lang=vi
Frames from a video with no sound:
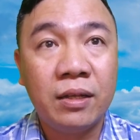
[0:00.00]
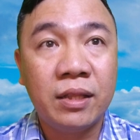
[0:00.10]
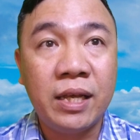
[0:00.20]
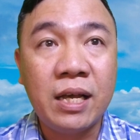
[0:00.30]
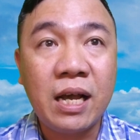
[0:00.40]

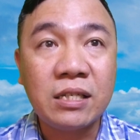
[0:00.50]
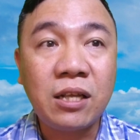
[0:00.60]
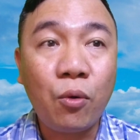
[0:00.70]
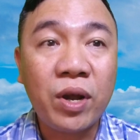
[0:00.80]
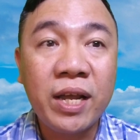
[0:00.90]
Thì à,
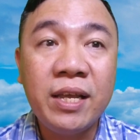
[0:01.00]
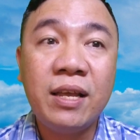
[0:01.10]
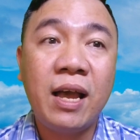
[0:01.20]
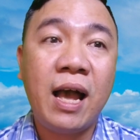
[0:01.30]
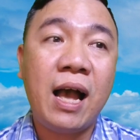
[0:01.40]
sau
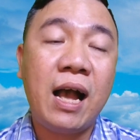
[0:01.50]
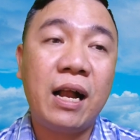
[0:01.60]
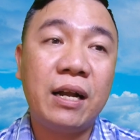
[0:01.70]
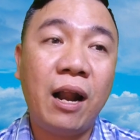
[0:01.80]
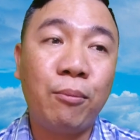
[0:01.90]
khi à,
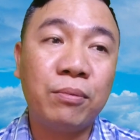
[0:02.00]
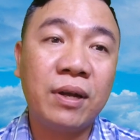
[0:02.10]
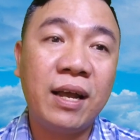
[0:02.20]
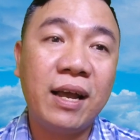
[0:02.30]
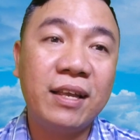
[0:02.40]
đọc
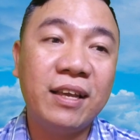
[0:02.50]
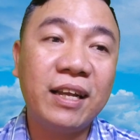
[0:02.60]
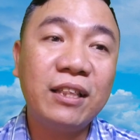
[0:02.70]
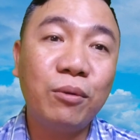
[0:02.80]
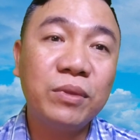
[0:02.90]
à, những
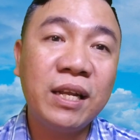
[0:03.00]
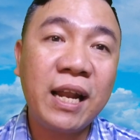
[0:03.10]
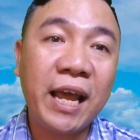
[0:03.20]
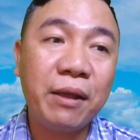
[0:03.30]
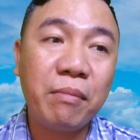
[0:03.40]
cái thông tin
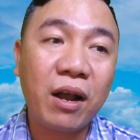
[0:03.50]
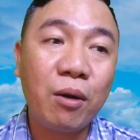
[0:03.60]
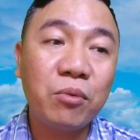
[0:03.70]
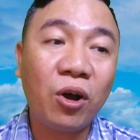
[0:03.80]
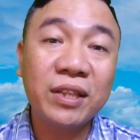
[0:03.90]
này mà
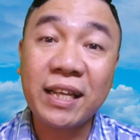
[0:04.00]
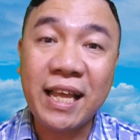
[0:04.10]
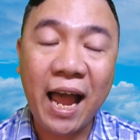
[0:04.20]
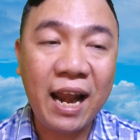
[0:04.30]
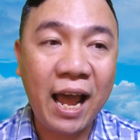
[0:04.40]
không rõ tác
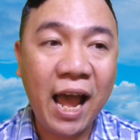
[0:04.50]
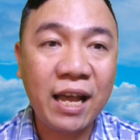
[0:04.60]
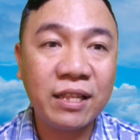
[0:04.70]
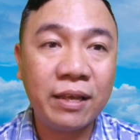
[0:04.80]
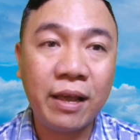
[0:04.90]
giả là
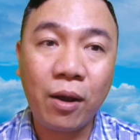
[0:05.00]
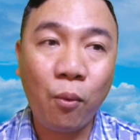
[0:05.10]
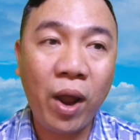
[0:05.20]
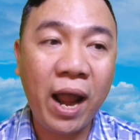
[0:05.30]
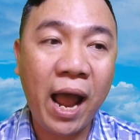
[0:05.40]
ai thì à, Quang